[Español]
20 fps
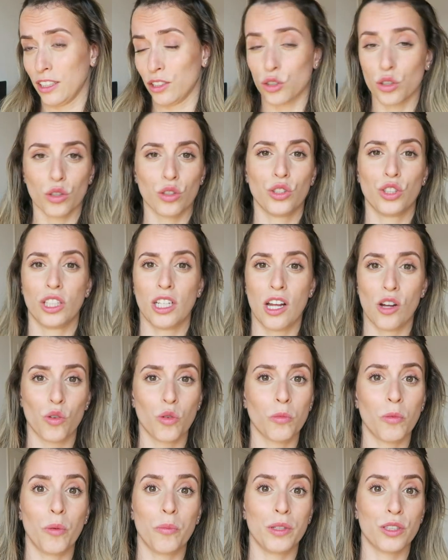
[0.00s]
todos en
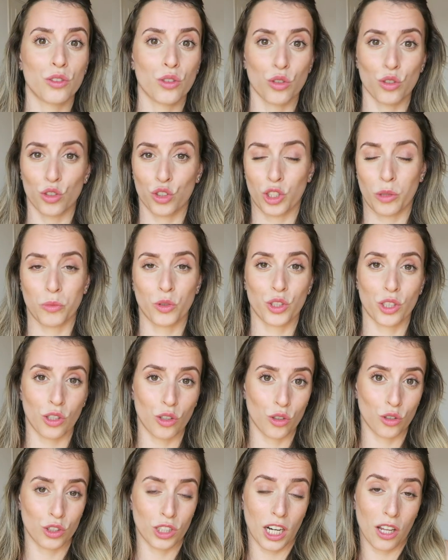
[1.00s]
algún momento nos hemos
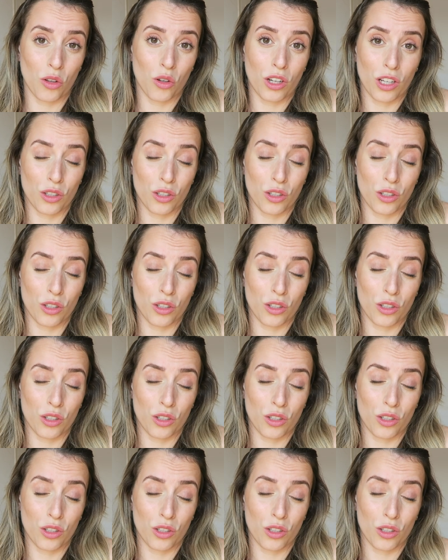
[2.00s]
encontrado